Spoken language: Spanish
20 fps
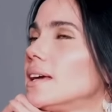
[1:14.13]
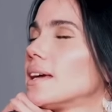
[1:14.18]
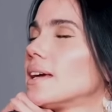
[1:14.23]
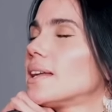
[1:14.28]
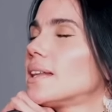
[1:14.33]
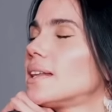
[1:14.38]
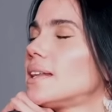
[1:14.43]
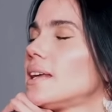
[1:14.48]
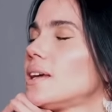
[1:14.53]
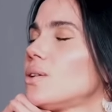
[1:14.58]

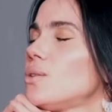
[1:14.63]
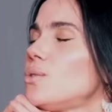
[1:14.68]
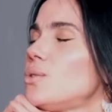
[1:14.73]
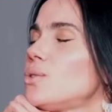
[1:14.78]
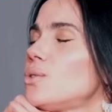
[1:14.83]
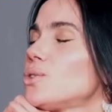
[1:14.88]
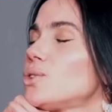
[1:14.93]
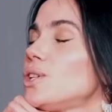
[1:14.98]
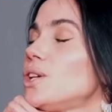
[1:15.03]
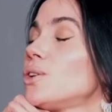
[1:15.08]
que tengo
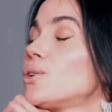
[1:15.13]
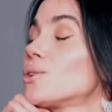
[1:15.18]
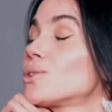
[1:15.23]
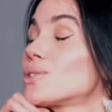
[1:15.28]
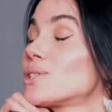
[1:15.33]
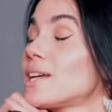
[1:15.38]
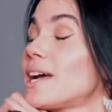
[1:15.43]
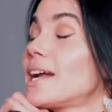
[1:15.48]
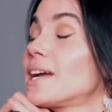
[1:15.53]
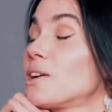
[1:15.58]
unos
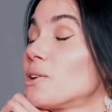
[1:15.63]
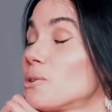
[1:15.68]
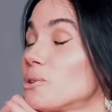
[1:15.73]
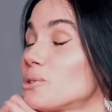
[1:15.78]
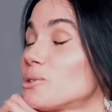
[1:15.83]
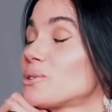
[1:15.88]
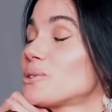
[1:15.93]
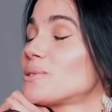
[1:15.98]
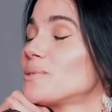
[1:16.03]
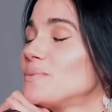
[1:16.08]
hijos
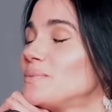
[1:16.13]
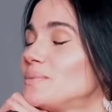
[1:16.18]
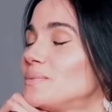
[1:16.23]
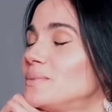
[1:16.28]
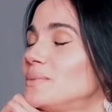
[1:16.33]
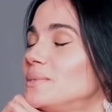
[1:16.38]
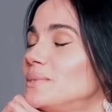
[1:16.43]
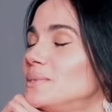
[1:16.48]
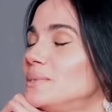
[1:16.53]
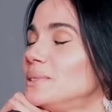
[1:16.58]
sanos
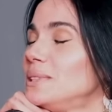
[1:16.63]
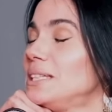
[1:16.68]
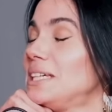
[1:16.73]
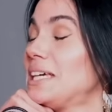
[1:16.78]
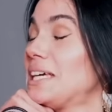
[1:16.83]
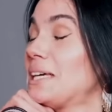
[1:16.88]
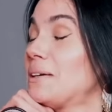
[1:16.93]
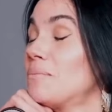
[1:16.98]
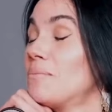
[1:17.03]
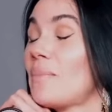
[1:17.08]

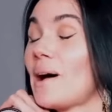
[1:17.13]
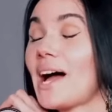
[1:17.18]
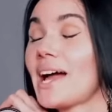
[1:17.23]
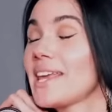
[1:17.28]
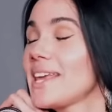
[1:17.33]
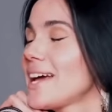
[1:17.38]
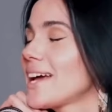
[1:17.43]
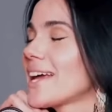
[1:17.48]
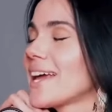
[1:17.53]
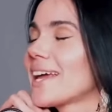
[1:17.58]
y
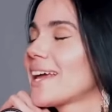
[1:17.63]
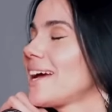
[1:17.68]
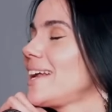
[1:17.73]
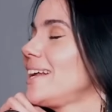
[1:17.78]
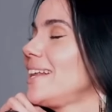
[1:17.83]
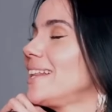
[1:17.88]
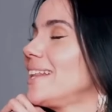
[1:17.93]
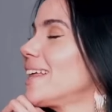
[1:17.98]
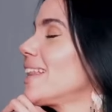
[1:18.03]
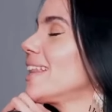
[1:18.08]
vaya qué
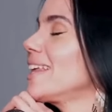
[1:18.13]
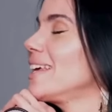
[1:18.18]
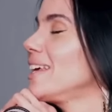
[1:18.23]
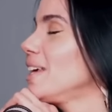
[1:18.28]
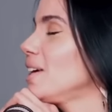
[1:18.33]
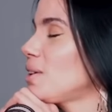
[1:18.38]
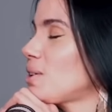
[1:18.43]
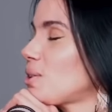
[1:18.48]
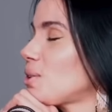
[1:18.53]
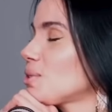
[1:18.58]
calidad de
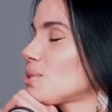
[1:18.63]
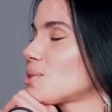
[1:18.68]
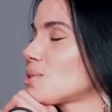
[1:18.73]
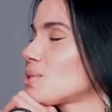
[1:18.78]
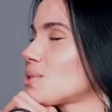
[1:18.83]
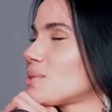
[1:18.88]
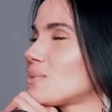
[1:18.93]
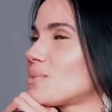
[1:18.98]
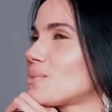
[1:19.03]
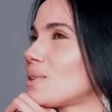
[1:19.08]

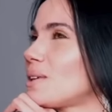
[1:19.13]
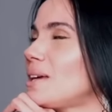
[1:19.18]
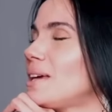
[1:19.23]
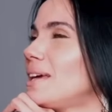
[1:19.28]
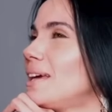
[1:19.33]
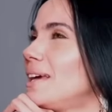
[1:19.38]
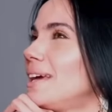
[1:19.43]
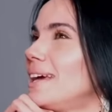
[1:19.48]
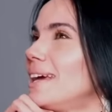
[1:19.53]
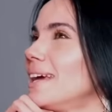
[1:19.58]
hijos,
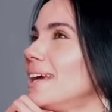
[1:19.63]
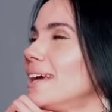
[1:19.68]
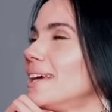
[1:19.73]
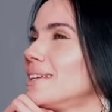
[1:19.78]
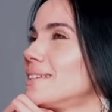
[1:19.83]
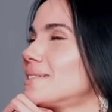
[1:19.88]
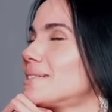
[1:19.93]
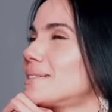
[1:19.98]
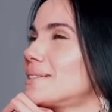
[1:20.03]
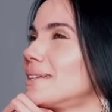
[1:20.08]

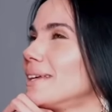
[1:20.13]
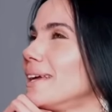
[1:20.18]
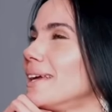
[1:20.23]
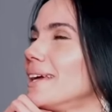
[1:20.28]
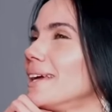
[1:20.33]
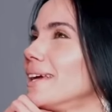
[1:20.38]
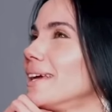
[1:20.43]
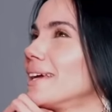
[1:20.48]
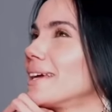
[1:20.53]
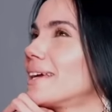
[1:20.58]

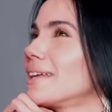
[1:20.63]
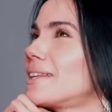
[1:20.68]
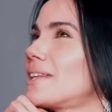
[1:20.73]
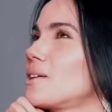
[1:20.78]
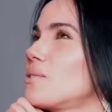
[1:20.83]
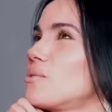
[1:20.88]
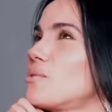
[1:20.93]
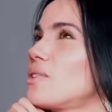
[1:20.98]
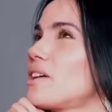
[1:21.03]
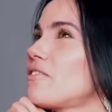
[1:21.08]
este, que
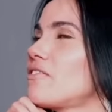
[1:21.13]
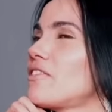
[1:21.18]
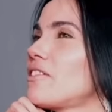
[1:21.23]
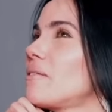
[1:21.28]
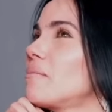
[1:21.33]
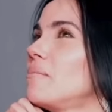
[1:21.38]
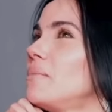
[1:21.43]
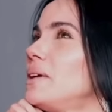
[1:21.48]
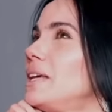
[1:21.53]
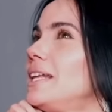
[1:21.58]
tengo una
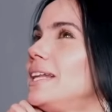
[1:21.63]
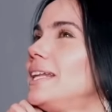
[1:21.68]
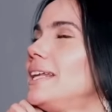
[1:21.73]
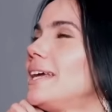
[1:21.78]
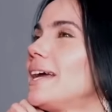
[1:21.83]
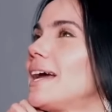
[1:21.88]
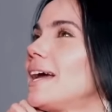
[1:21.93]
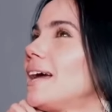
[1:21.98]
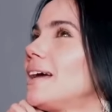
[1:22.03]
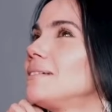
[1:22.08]

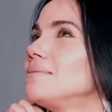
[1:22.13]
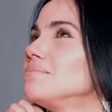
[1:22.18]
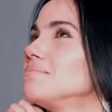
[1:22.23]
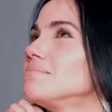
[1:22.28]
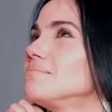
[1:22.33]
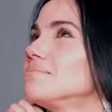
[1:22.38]
familia